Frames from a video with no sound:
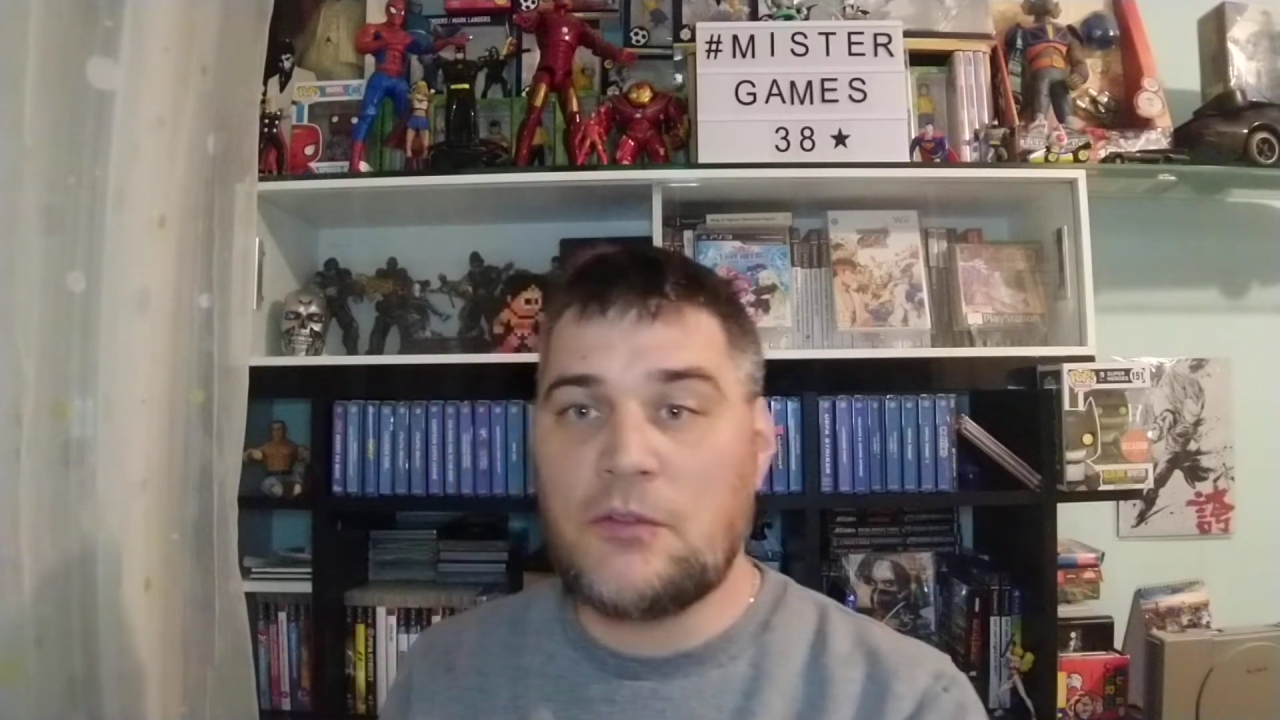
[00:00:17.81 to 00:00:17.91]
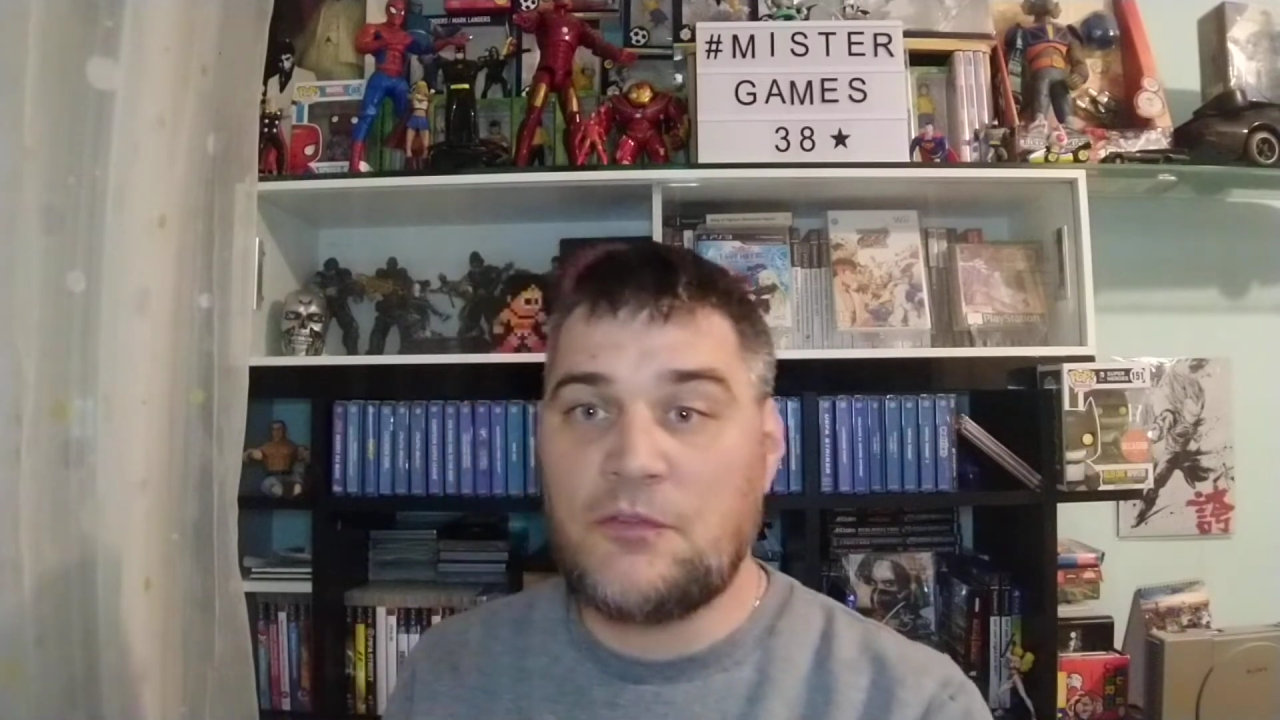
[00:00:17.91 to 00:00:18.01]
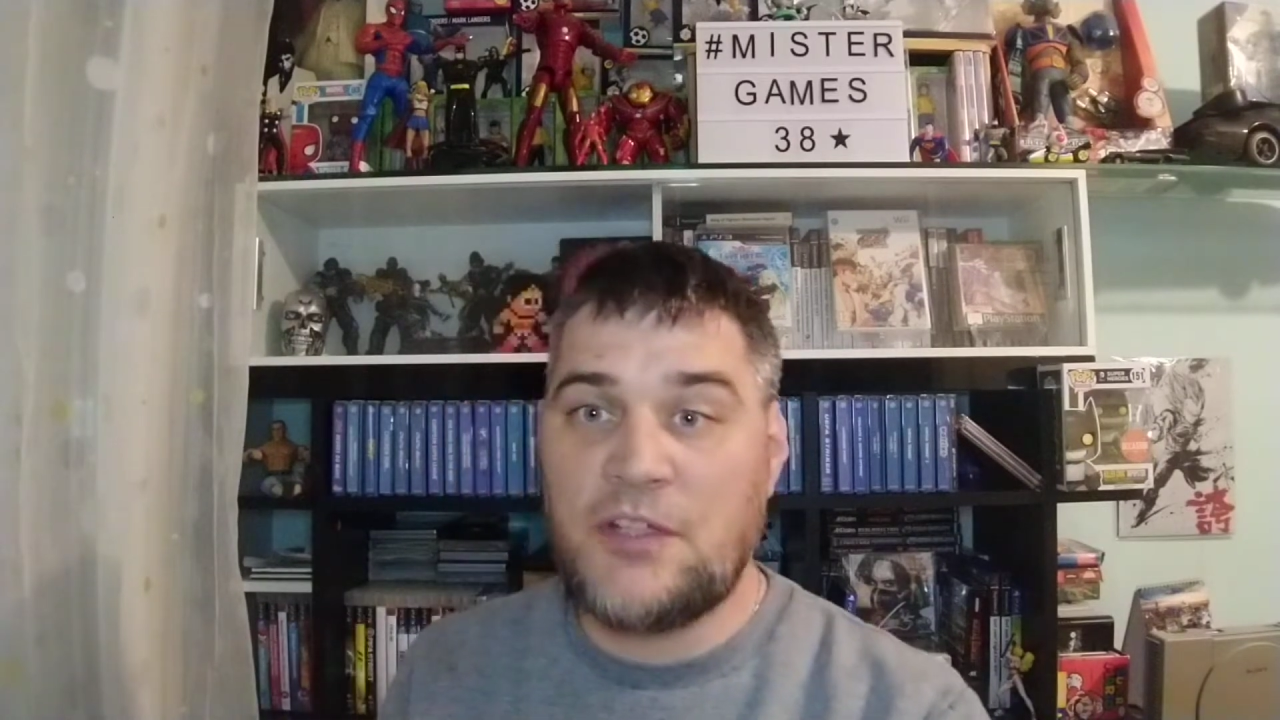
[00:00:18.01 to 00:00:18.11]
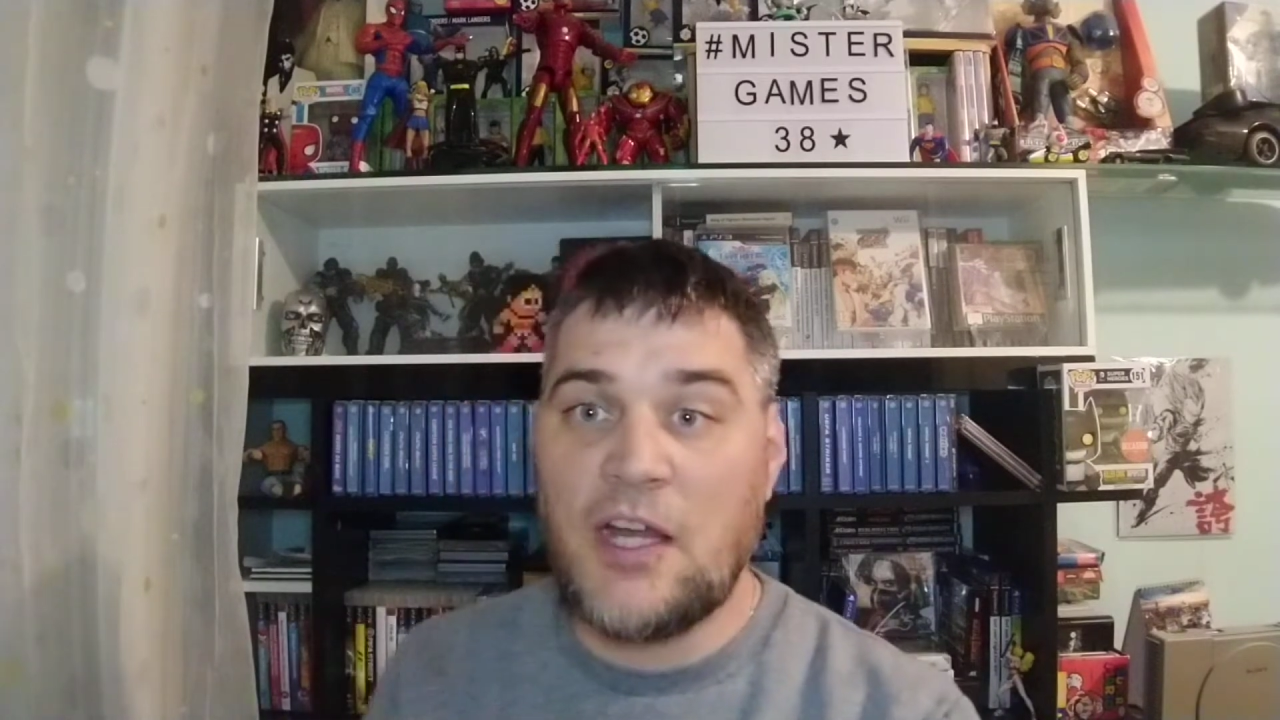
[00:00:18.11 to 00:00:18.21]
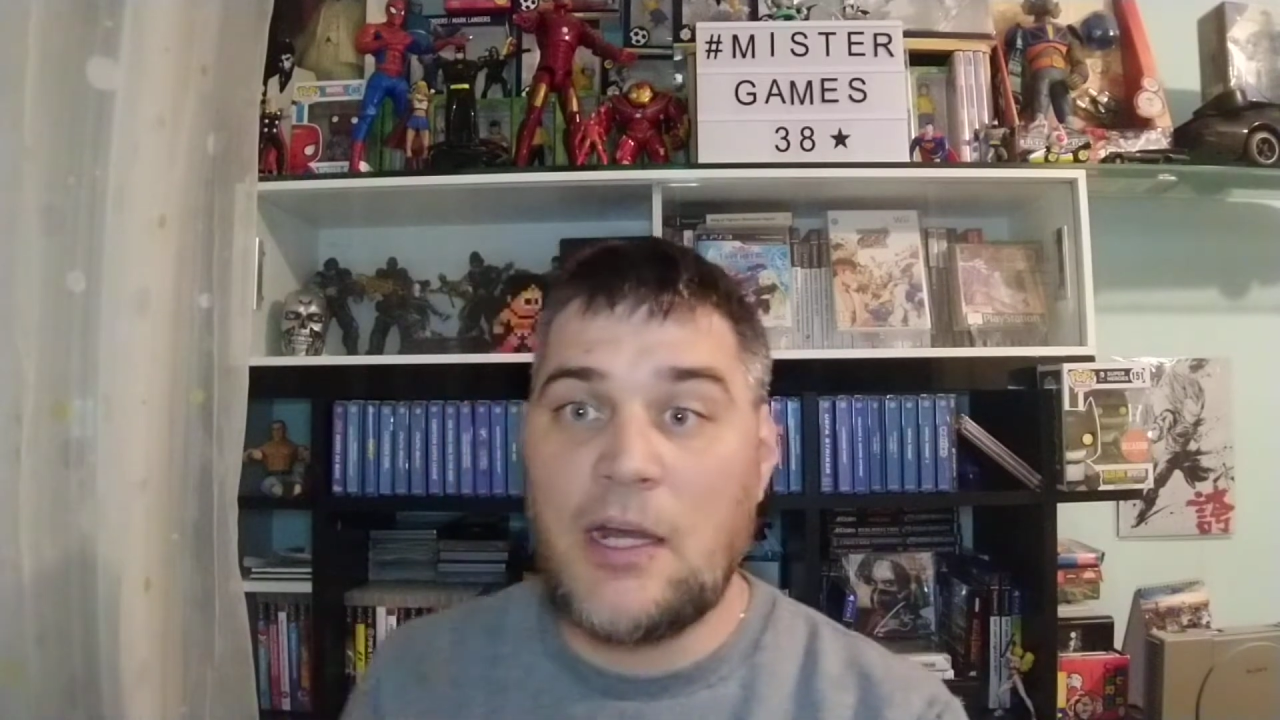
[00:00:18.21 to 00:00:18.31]

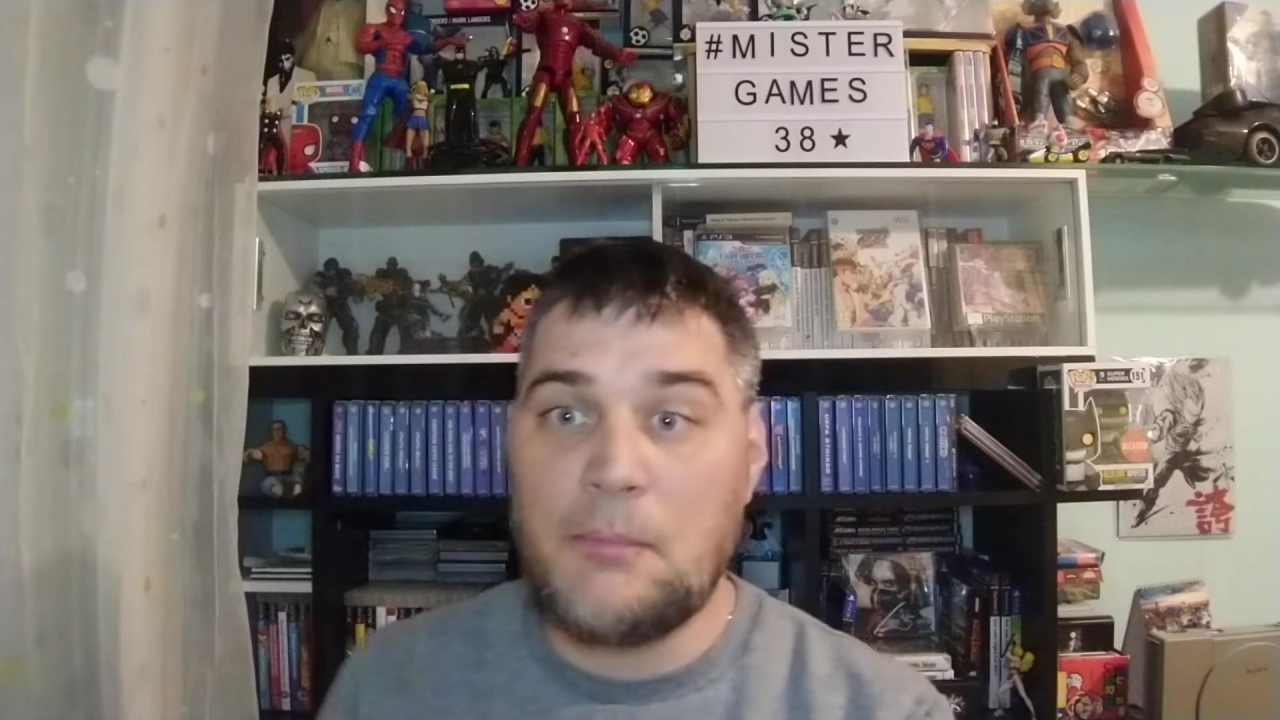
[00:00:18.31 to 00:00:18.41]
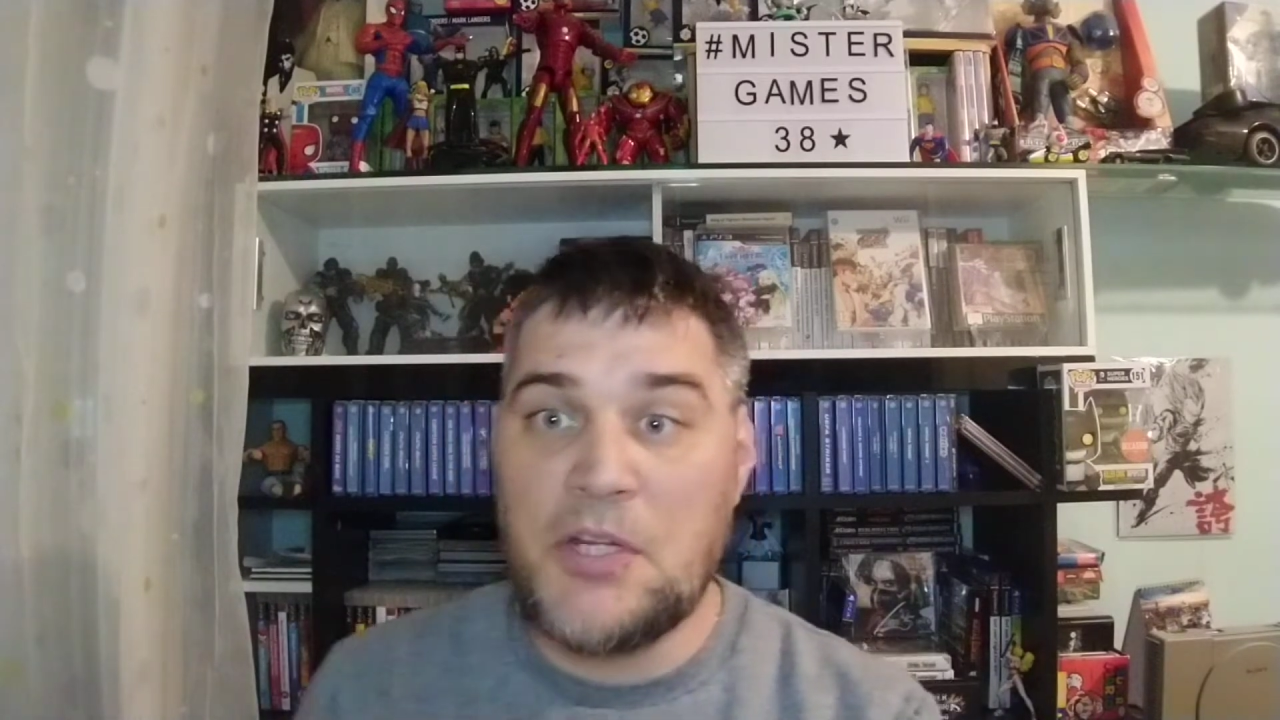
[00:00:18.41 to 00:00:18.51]
via la